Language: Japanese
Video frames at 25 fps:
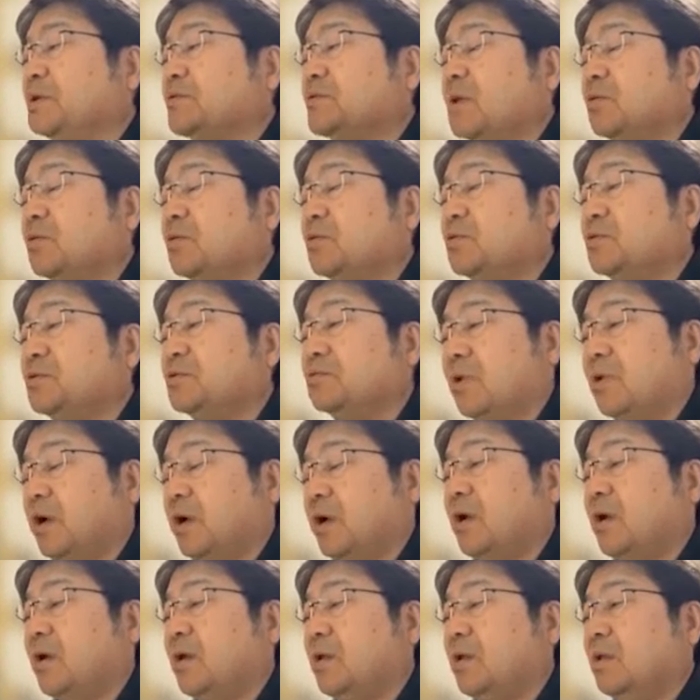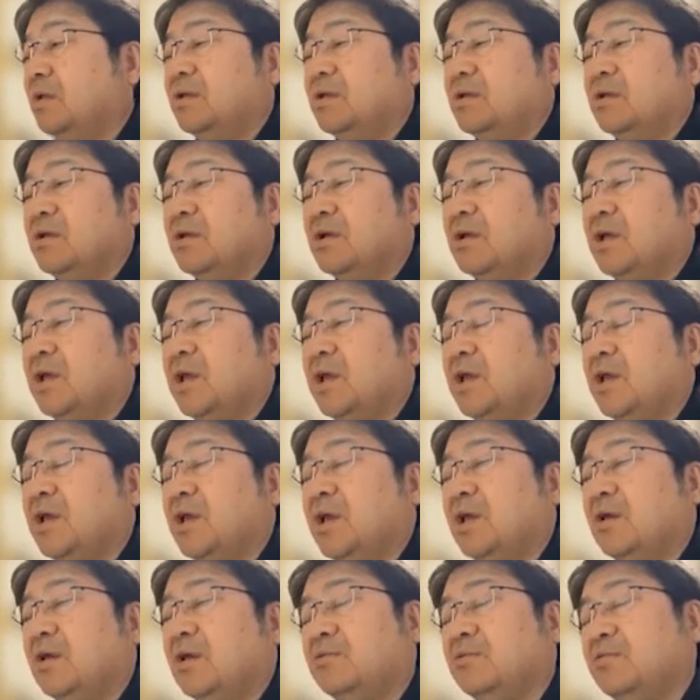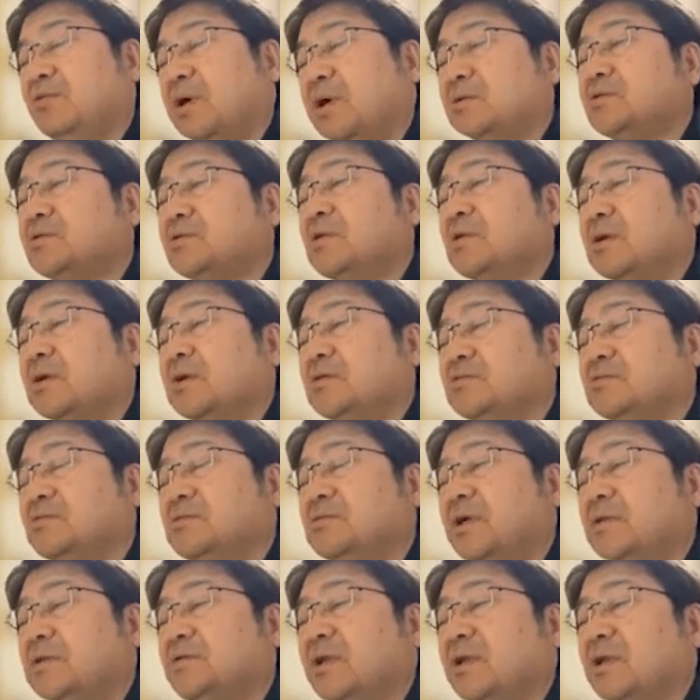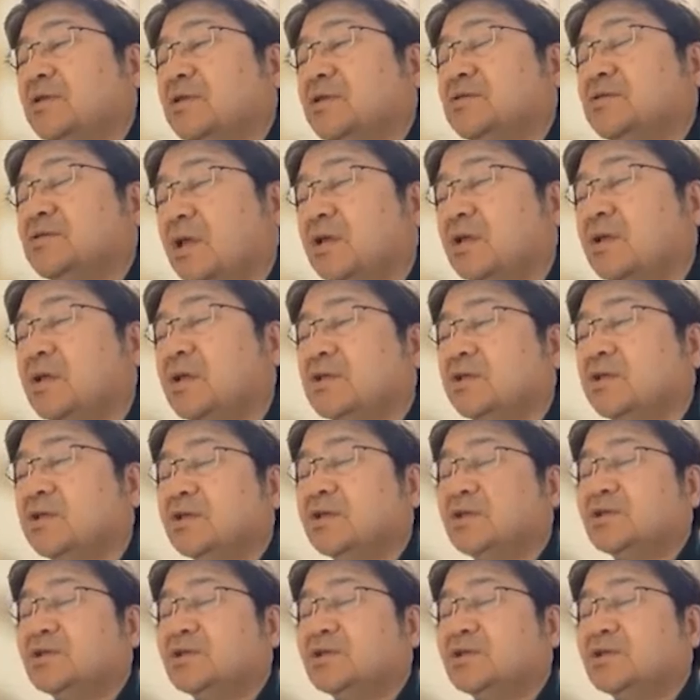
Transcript: ク性能比は悪くなるはずなんですね。